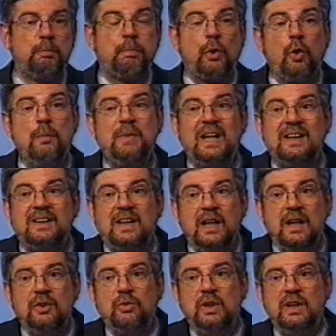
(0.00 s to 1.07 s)

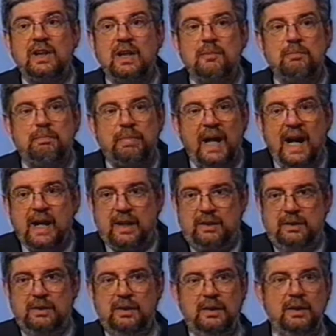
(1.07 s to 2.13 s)
prometendo
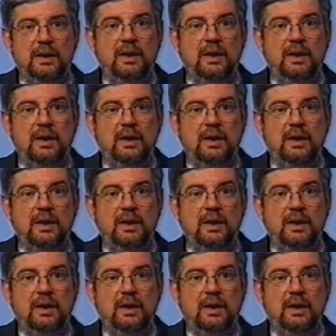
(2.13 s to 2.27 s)
encampar,